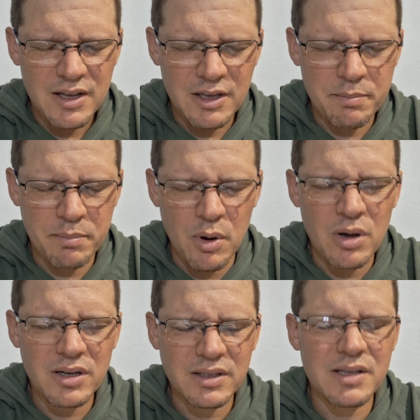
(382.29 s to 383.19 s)
Que
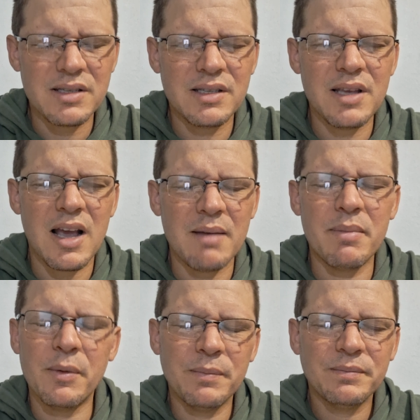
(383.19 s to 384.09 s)
portas se
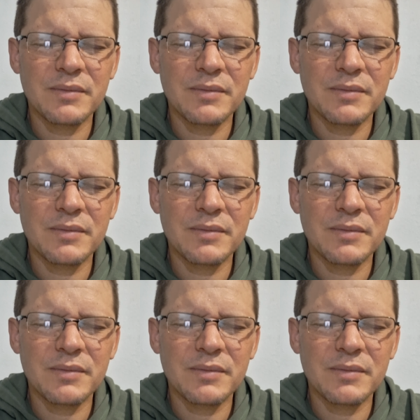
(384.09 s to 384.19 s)
abram,